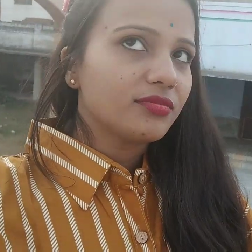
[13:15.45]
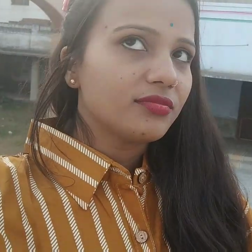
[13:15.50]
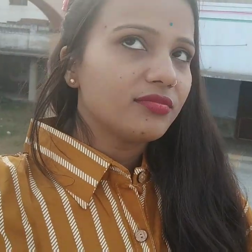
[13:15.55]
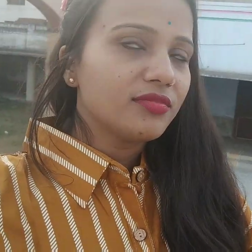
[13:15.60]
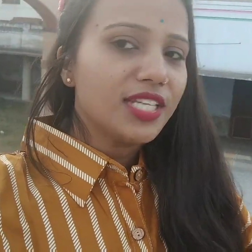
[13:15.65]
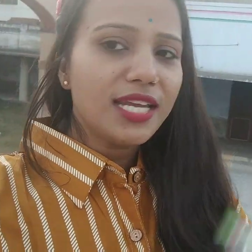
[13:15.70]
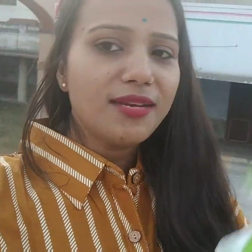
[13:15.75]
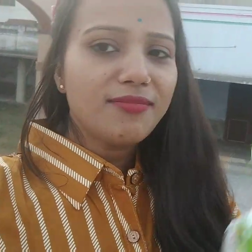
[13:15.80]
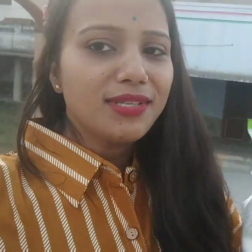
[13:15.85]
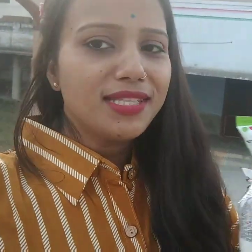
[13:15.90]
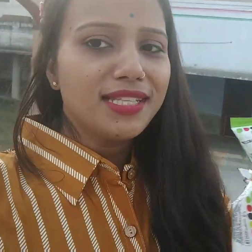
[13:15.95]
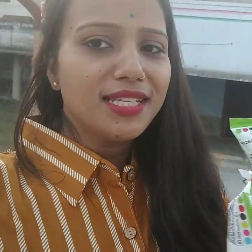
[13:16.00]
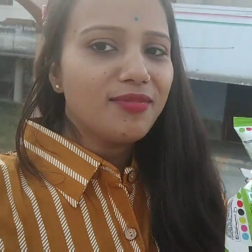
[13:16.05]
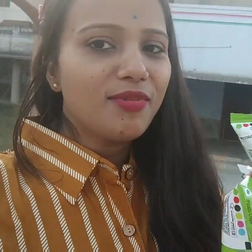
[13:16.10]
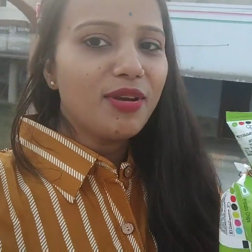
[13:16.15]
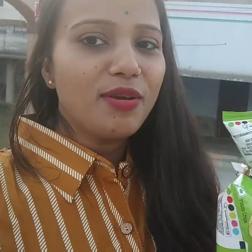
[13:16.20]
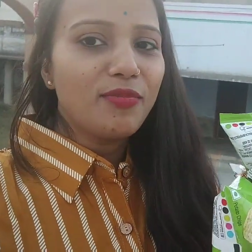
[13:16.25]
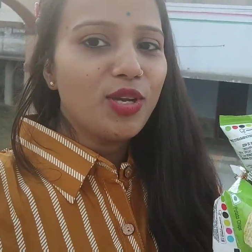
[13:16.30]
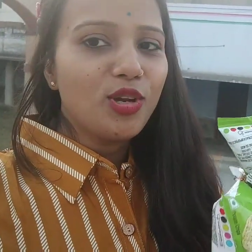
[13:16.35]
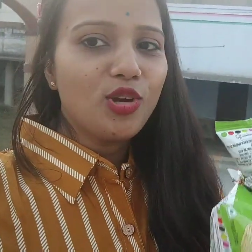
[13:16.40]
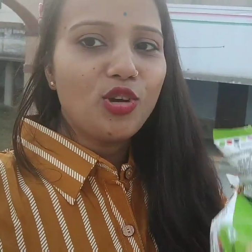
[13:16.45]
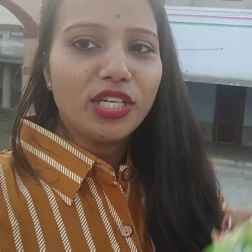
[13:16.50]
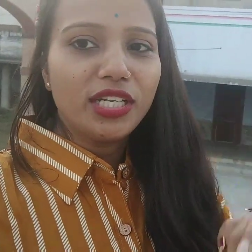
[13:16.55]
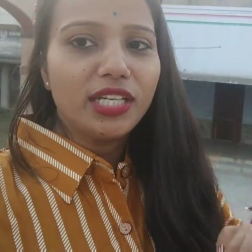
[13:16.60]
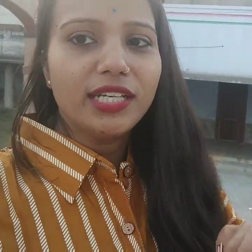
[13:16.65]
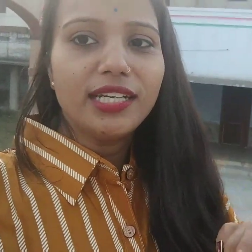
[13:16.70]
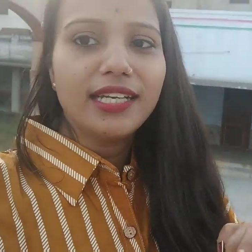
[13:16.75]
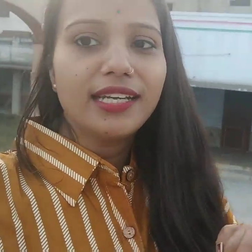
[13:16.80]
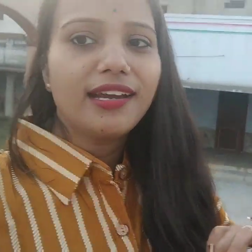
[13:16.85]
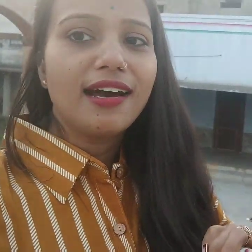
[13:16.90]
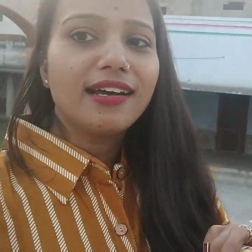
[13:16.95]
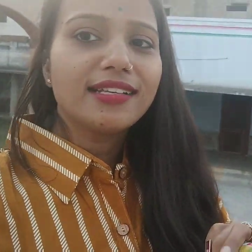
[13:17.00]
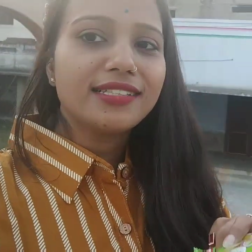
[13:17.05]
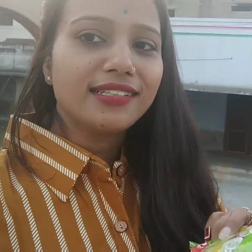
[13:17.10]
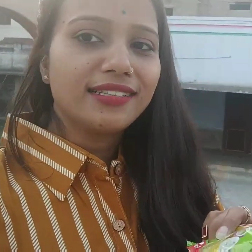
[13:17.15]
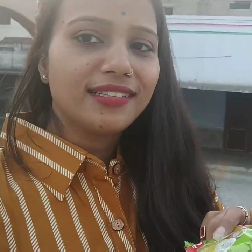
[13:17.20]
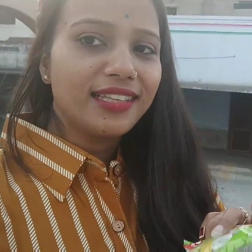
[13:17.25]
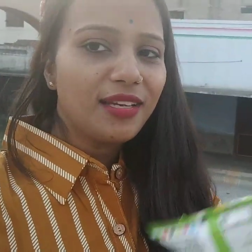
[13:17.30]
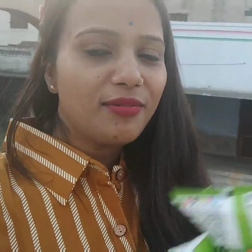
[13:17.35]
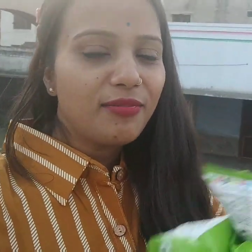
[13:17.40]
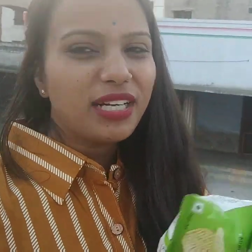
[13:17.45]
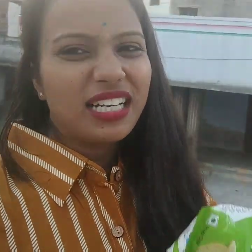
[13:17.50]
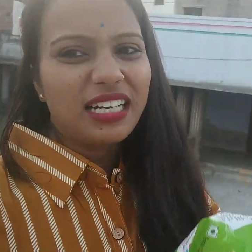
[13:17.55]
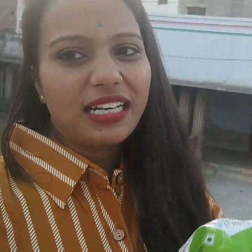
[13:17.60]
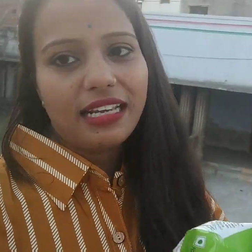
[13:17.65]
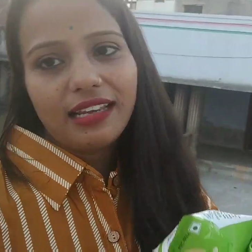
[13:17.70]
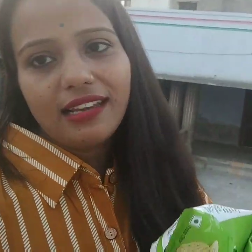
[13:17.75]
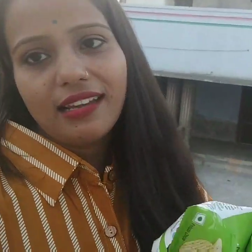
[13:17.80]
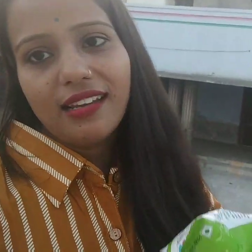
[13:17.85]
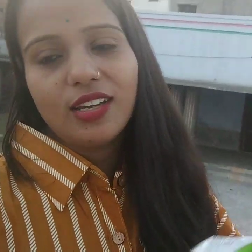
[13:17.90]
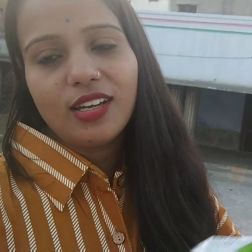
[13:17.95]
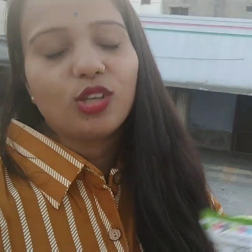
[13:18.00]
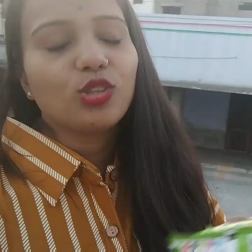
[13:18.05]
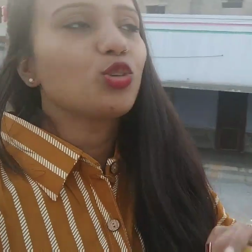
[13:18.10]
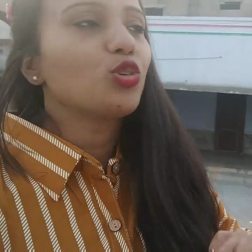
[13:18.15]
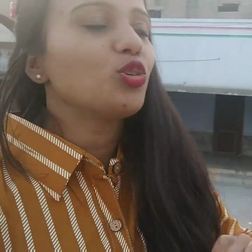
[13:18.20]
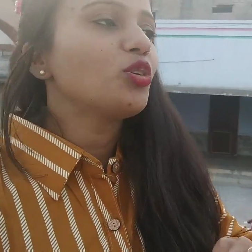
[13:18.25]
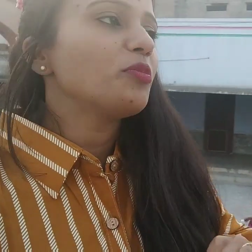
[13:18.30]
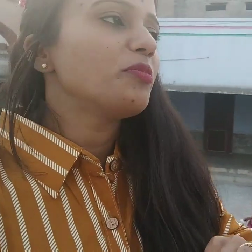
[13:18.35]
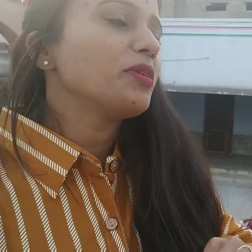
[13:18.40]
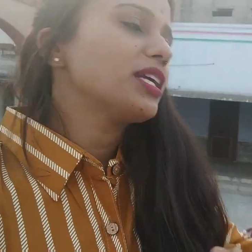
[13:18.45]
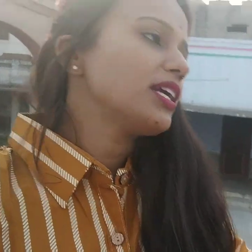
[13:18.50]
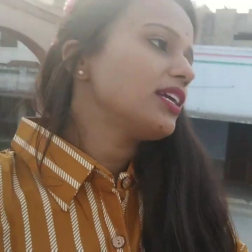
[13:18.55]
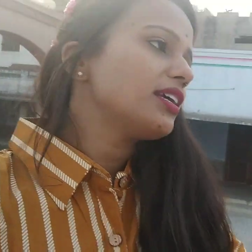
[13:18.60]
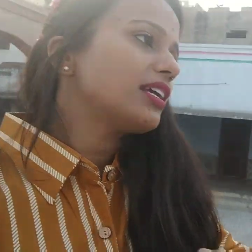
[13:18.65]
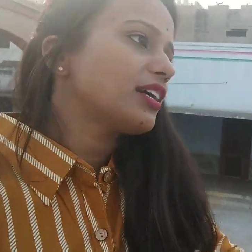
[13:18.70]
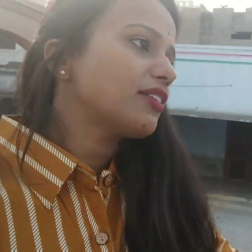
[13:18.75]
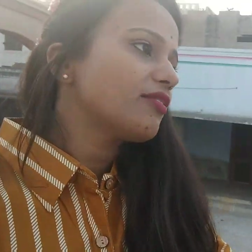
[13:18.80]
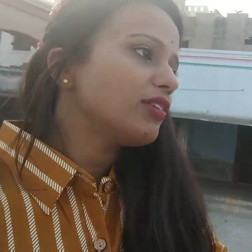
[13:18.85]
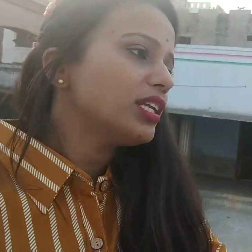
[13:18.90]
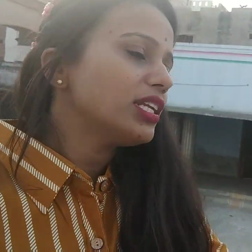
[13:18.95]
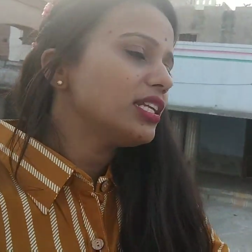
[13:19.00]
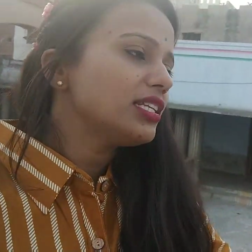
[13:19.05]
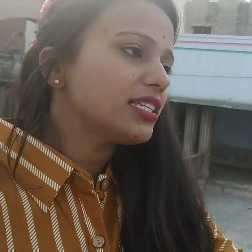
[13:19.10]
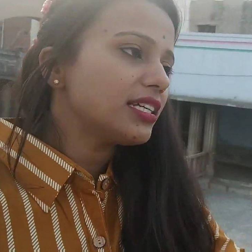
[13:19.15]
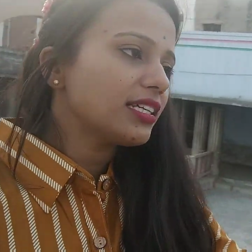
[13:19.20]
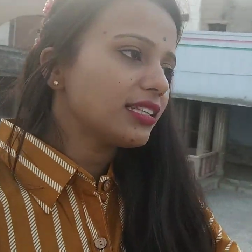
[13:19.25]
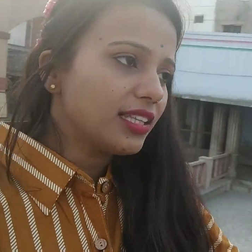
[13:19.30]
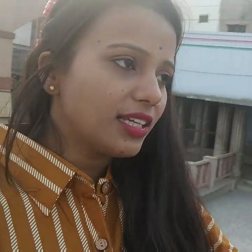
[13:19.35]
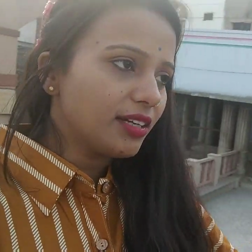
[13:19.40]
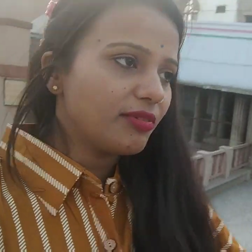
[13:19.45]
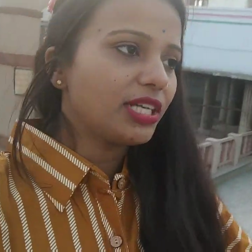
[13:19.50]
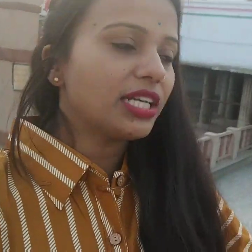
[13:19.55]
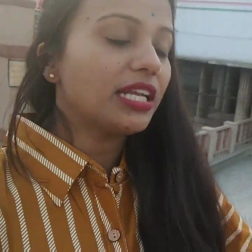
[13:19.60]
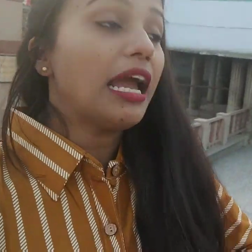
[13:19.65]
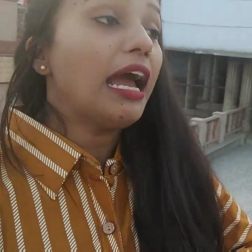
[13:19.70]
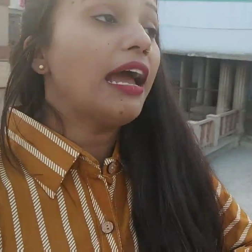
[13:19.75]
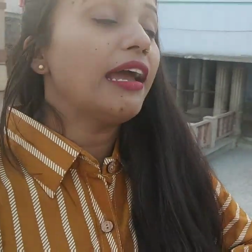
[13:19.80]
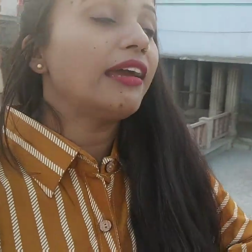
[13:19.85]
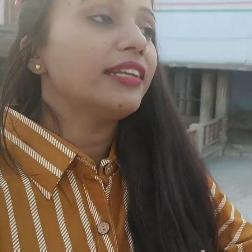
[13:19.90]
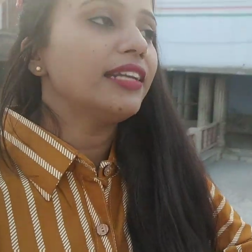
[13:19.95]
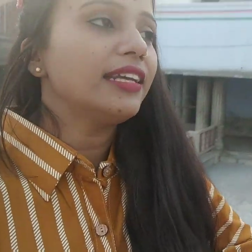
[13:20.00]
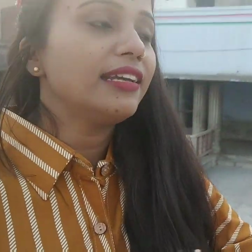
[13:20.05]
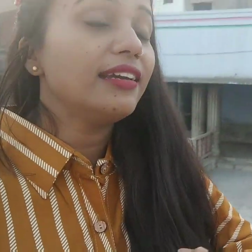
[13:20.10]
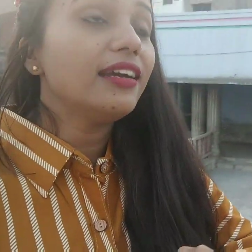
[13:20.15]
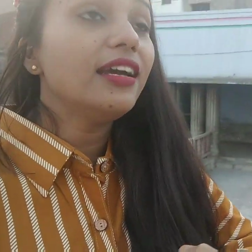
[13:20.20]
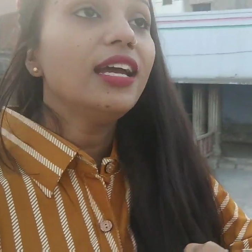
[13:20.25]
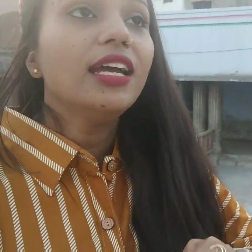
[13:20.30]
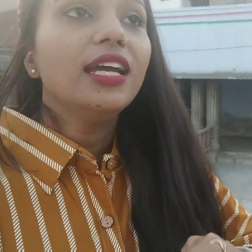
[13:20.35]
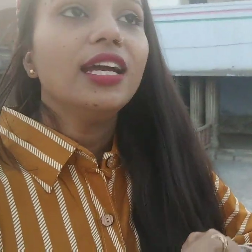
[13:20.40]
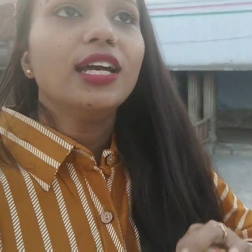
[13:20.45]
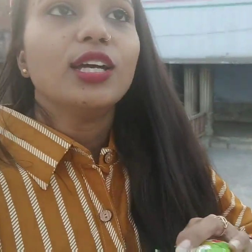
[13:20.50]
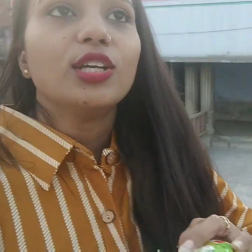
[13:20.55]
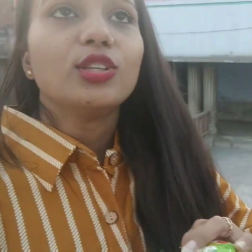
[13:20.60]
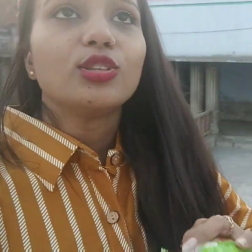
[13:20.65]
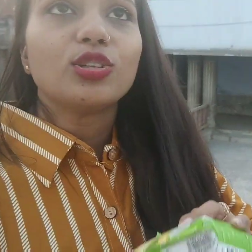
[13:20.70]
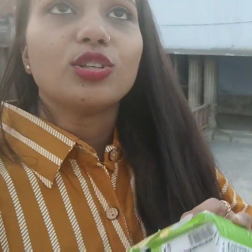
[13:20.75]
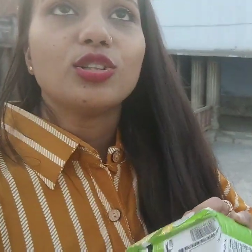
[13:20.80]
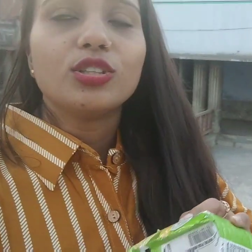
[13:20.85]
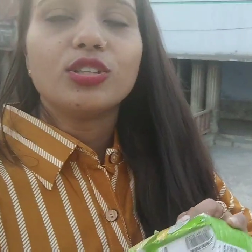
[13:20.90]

जैन मंदिर में अभी ऑनियन नहीं खा सकते हैं बट लिए हैं तो अभी कहीं रख भी नहीं सकते हैं बट खाए नहीं है तो